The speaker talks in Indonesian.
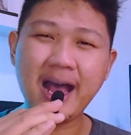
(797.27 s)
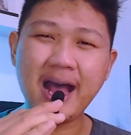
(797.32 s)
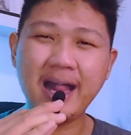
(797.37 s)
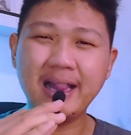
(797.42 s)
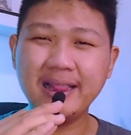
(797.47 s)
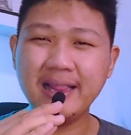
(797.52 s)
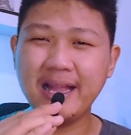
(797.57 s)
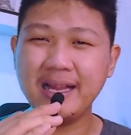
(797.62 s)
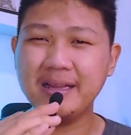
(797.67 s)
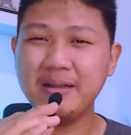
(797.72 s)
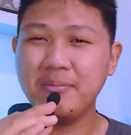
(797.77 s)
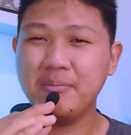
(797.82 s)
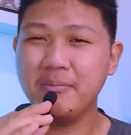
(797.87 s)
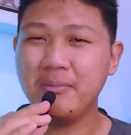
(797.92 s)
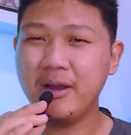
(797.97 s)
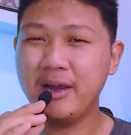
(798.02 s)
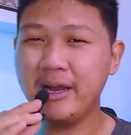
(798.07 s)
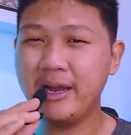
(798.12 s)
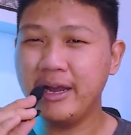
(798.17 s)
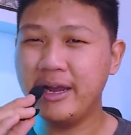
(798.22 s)
alat
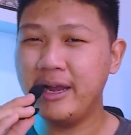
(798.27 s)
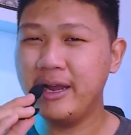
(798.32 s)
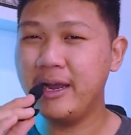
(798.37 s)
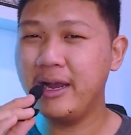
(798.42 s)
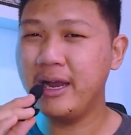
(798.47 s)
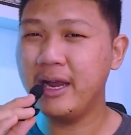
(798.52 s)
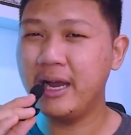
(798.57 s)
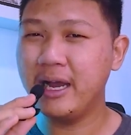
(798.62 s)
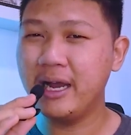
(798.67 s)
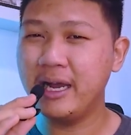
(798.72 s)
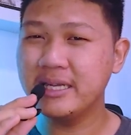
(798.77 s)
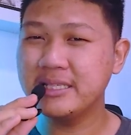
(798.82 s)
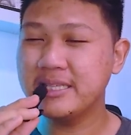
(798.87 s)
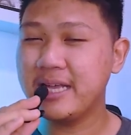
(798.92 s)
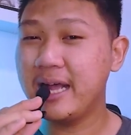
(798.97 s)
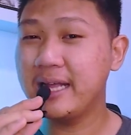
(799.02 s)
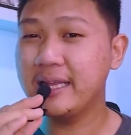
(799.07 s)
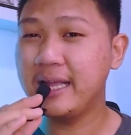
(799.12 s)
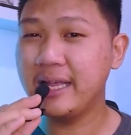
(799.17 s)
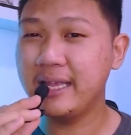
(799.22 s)
uh,
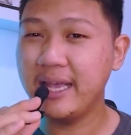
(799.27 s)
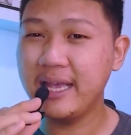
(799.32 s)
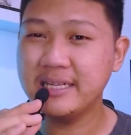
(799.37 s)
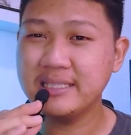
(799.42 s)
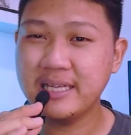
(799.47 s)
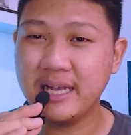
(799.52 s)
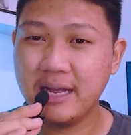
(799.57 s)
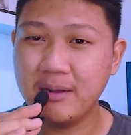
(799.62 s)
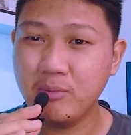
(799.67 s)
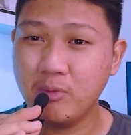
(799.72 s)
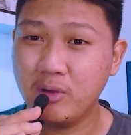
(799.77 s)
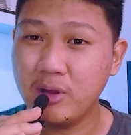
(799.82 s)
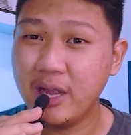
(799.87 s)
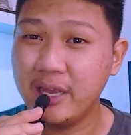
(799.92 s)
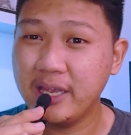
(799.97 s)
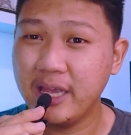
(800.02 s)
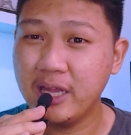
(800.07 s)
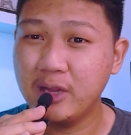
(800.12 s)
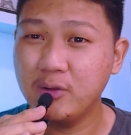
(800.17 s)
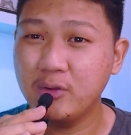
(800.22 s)
seadanya yang sangat murah
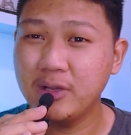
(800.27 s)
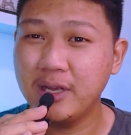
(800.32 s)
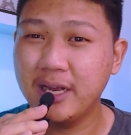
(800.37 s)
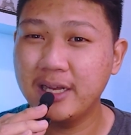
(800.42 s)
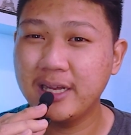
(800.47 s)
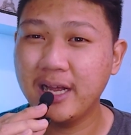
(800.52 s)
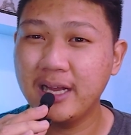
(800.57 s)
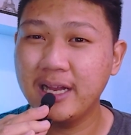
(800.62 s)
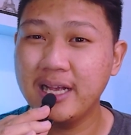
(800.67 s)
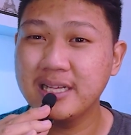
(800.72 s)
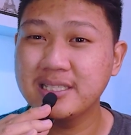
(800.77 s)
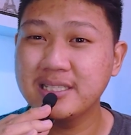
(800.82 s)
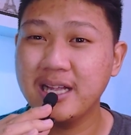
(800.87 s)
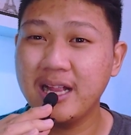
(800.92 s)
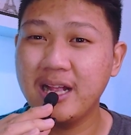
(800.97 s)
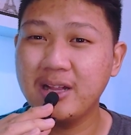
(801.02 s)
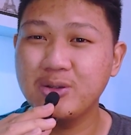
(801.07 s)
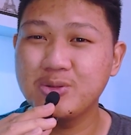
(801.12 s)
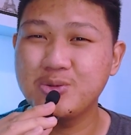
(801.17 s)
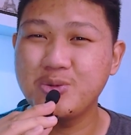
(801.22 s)
yaitu dengan harga
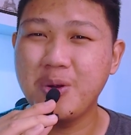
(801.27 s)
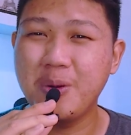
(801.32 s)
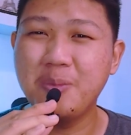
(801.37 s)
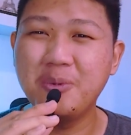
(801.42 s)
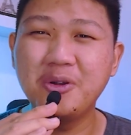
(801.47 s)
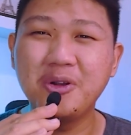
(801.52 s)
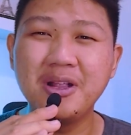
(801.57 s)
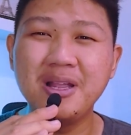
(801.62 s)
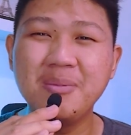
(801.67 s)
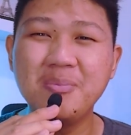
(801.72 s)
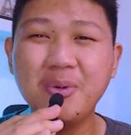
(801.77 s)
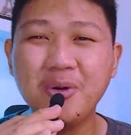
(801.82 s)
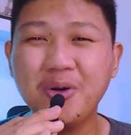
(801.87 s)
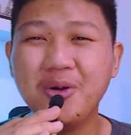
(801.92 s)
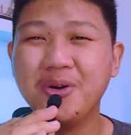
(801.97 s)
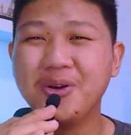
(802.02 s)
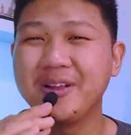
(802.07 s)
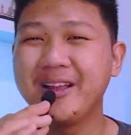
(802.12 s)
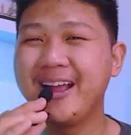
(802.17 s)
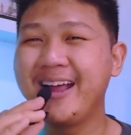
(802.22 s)
120.000.
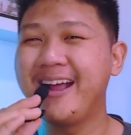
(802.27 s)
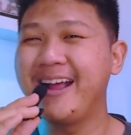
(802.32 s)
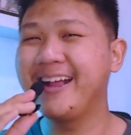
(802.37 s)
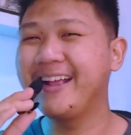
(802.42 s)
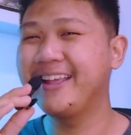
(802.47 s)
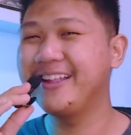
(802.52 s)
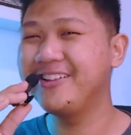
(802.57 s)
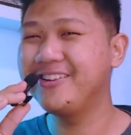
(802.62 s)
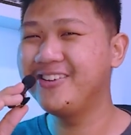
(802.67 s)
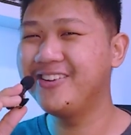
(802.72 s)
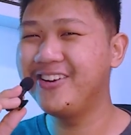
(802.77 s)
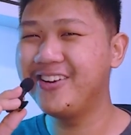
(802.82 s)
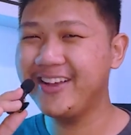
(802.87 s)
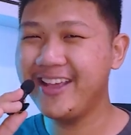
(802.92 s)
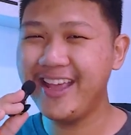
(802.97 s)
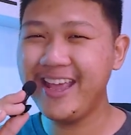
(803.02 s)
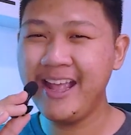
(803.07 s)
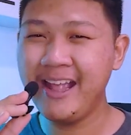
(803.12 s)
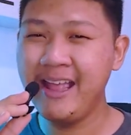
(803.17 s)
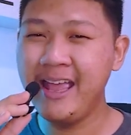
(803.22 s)
Nah, gitu. Oke.
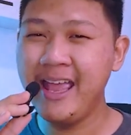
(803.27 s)
Okay?